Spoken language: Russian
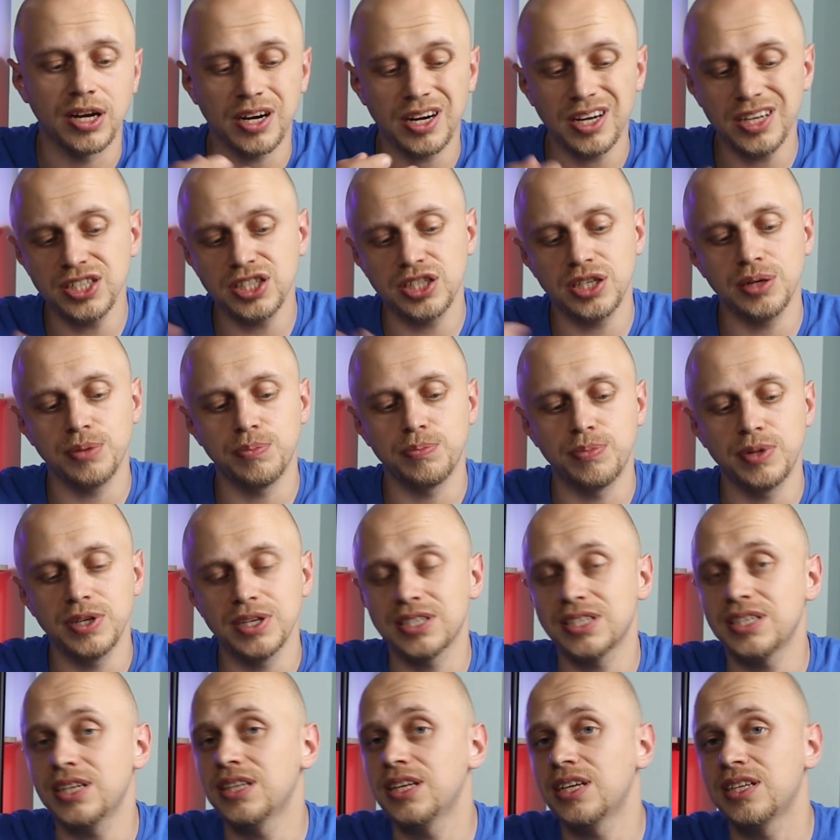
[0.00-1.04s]
Раньше
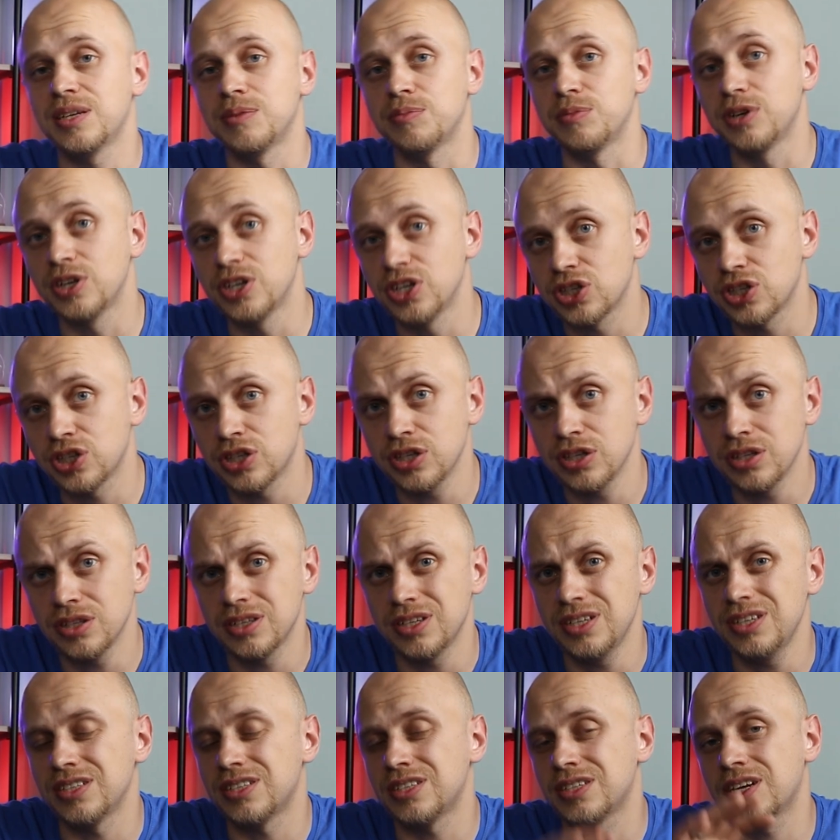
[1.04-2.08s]
BSN этим грешил
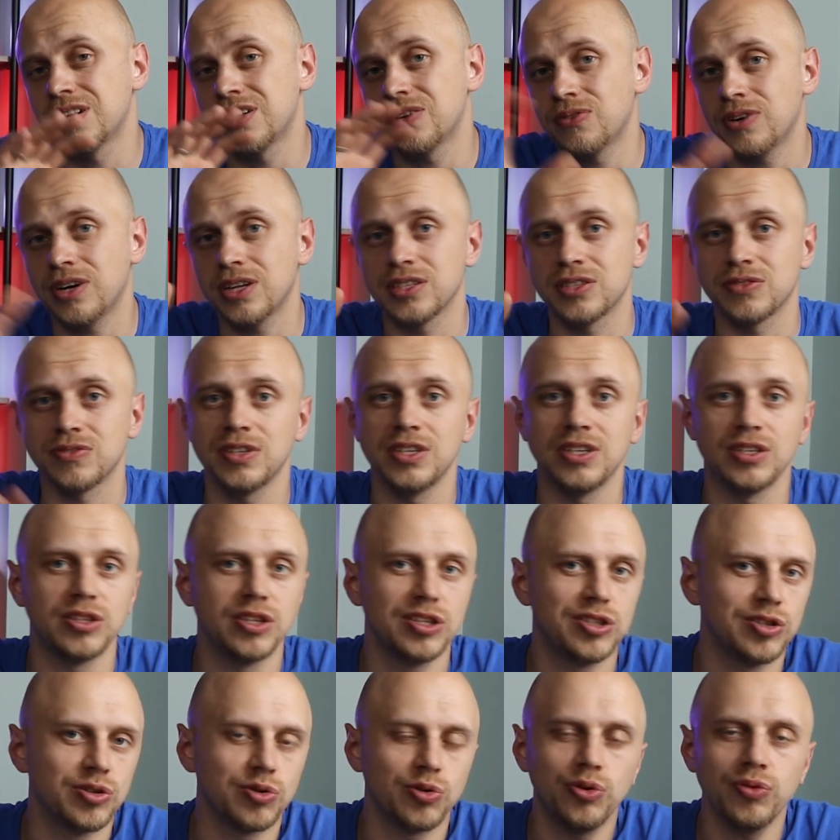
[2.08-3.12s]
и скрывал свои
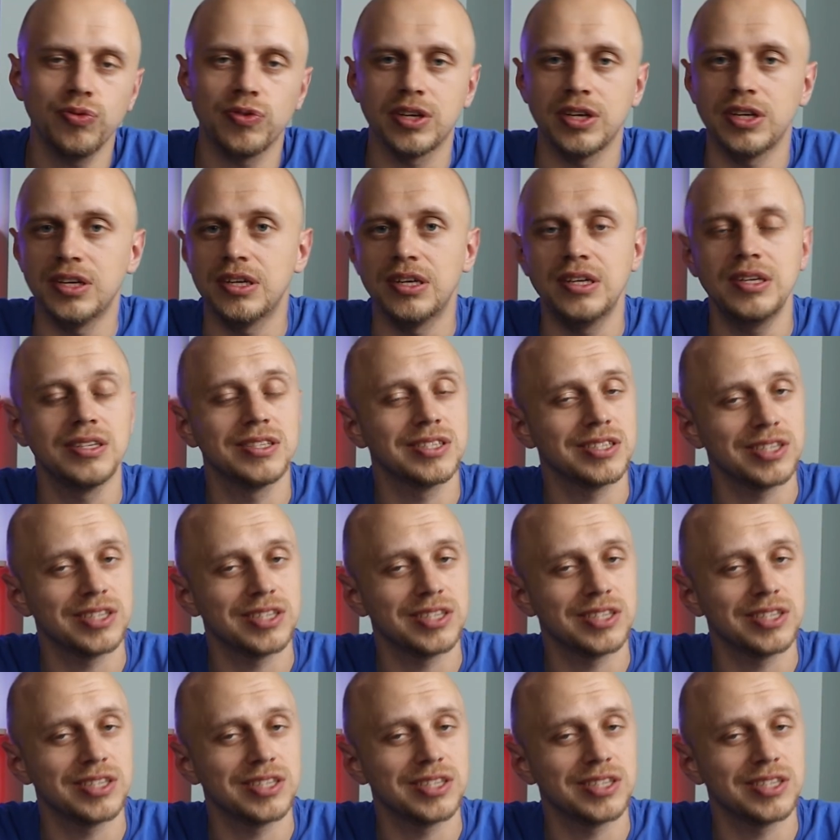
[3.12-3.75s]
дозировки и